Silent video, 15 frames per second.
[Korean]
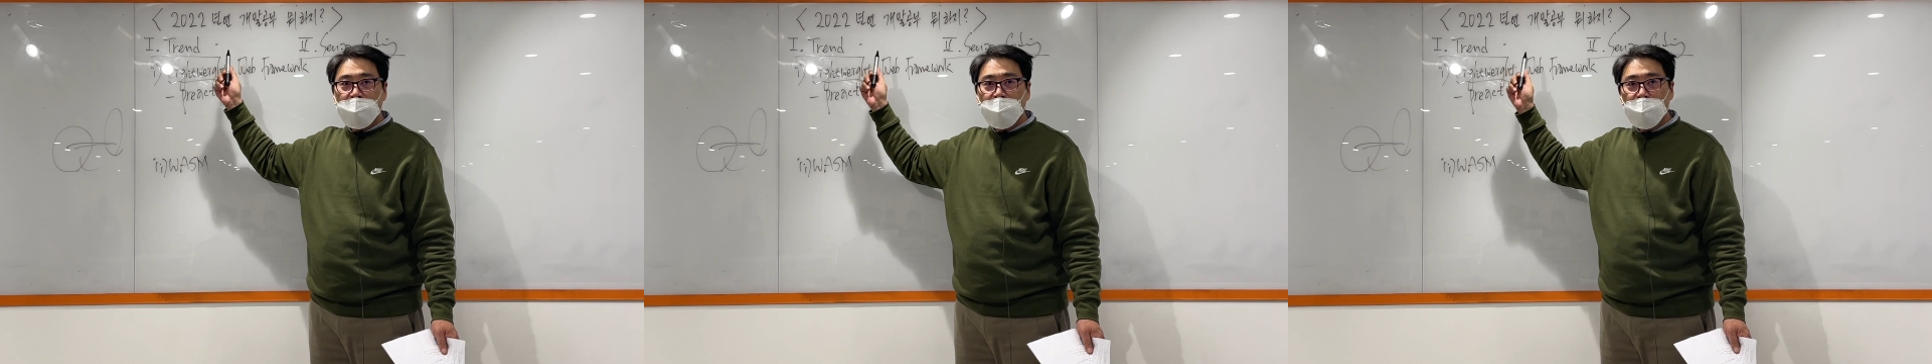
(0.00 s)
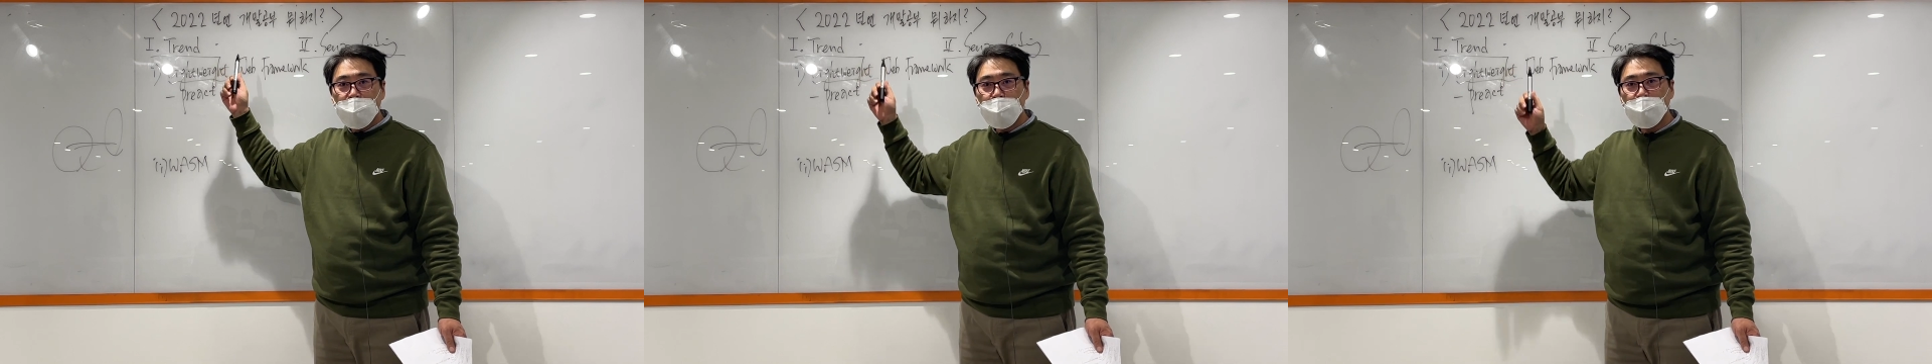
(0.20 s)

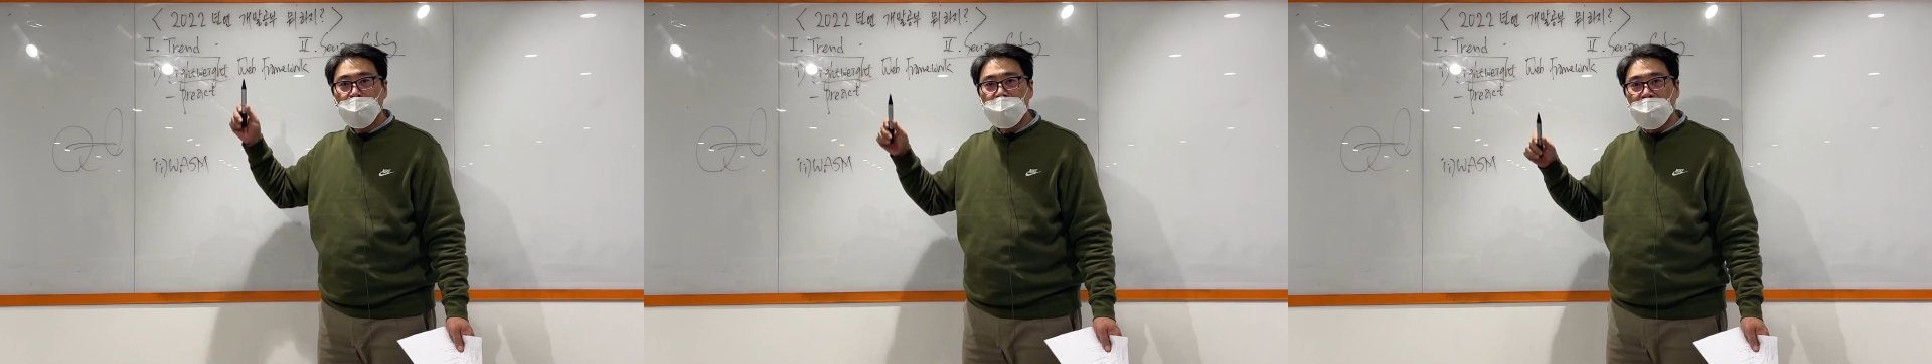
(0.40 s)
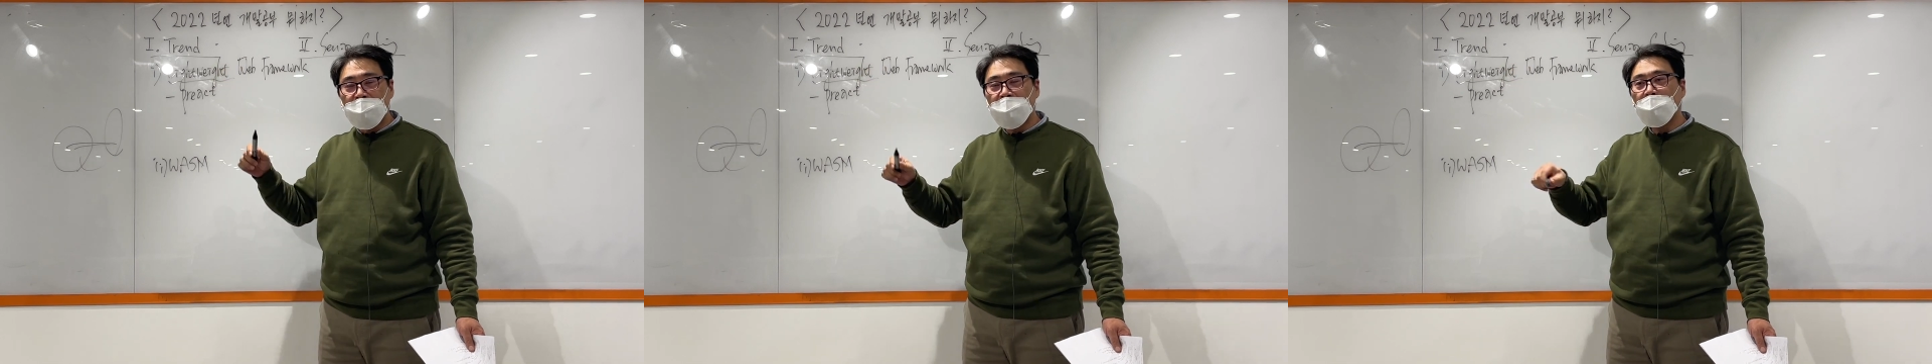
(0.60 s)
속도가
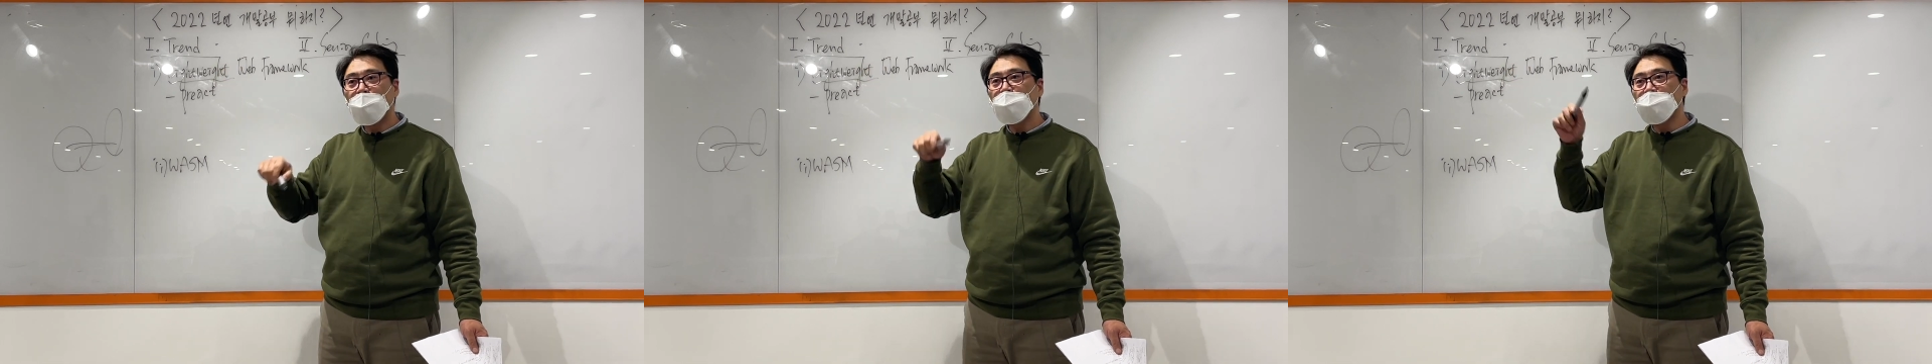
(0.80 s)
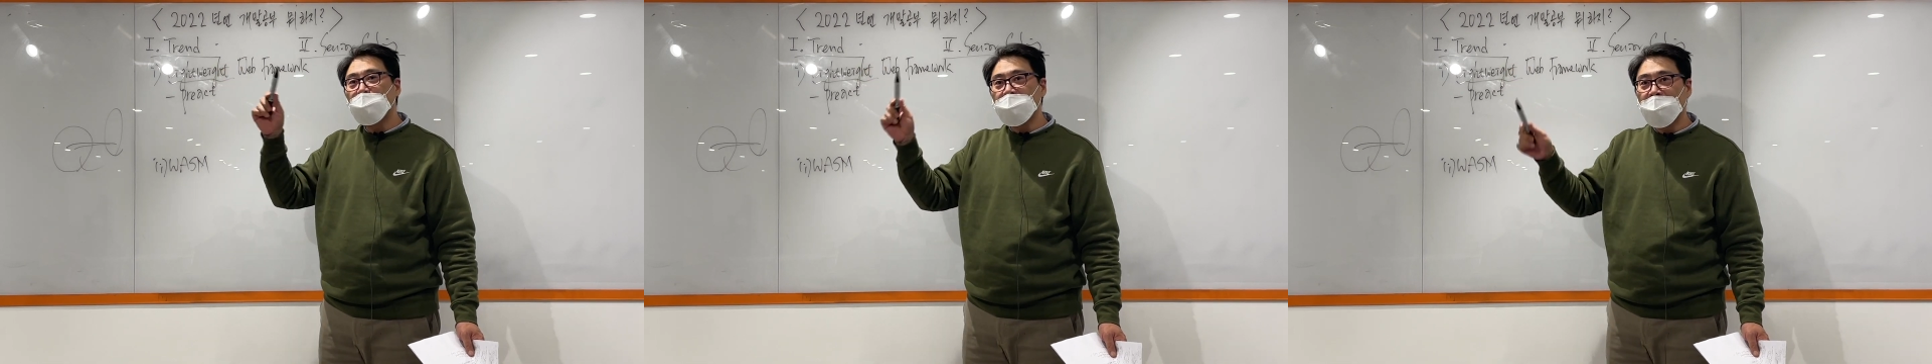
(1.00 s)
잘
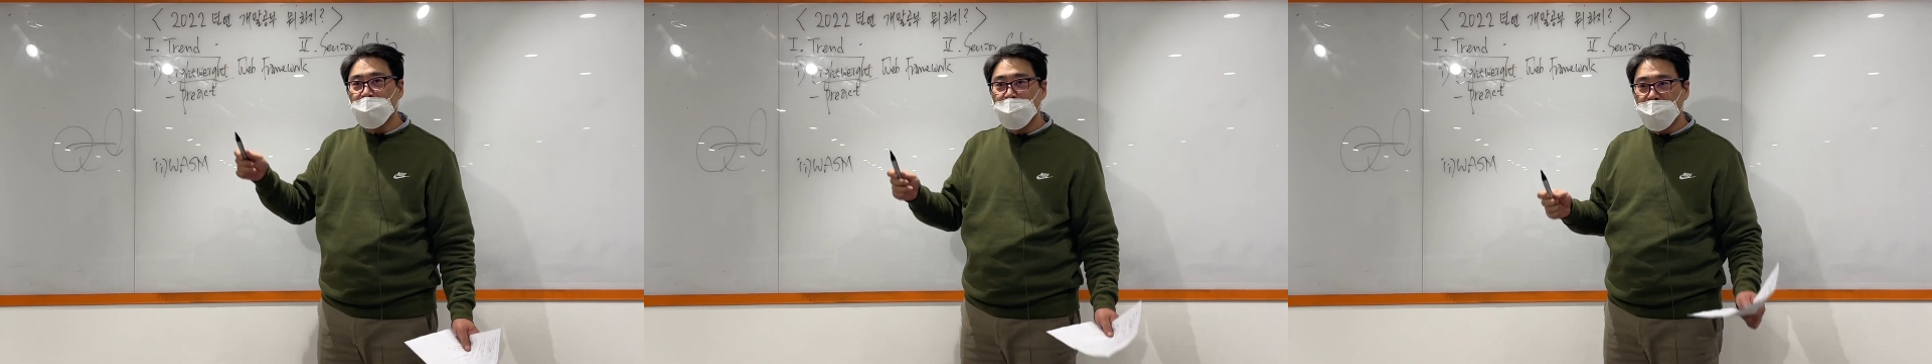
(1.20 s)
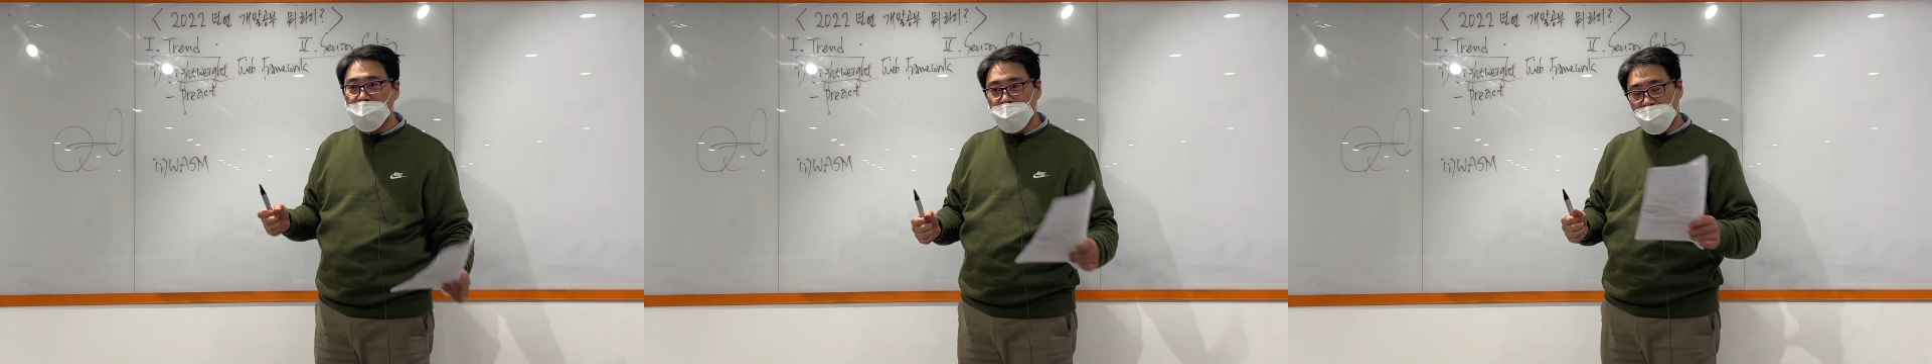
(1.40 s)
나오면
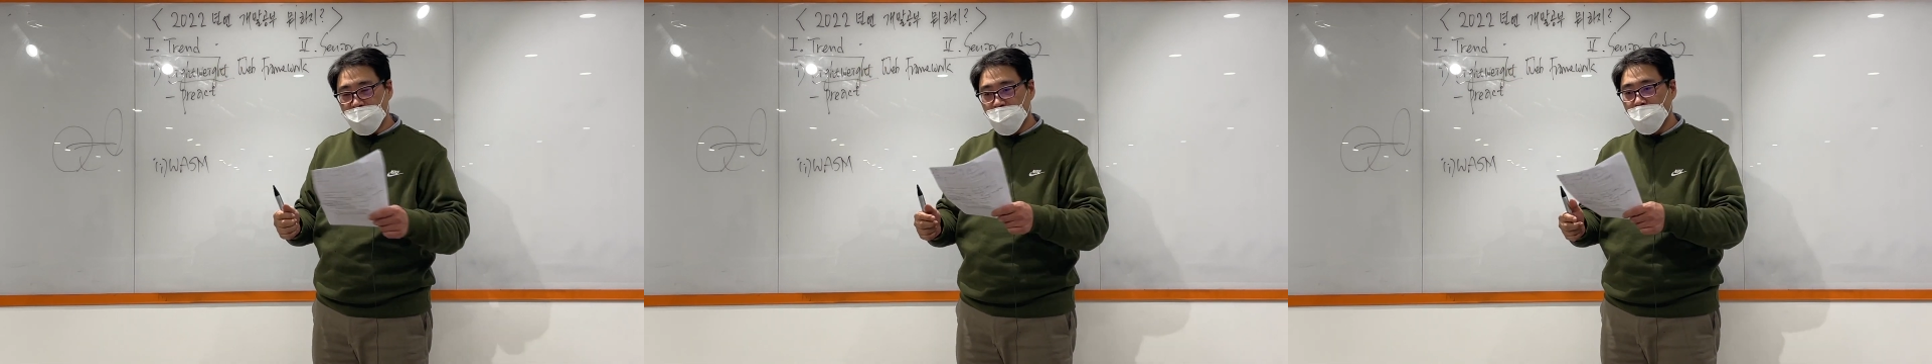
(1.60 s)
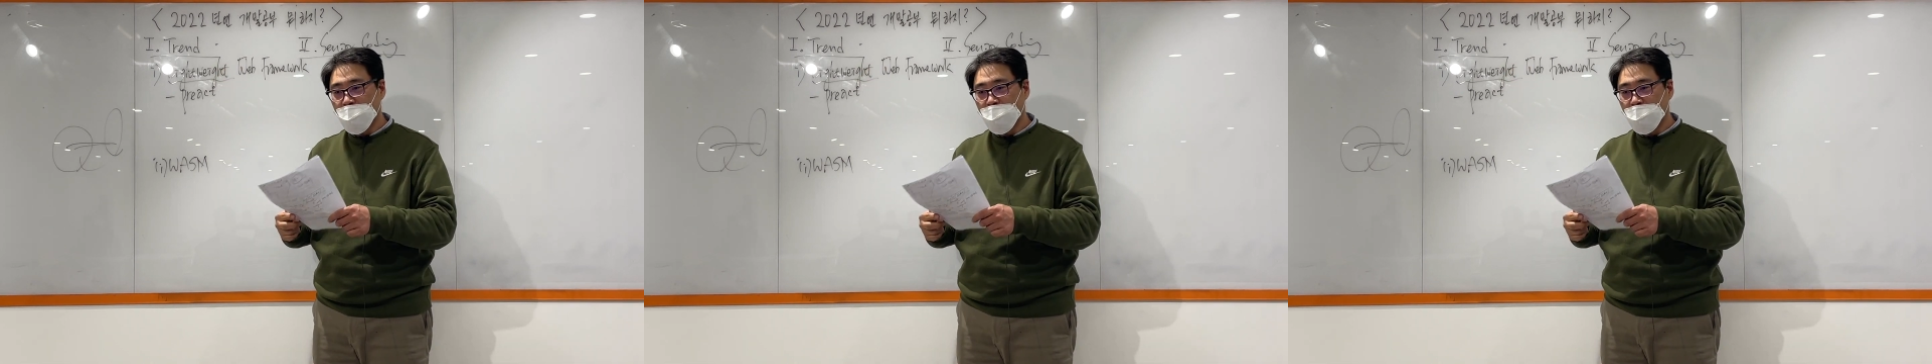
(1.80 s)
뭐냐면은,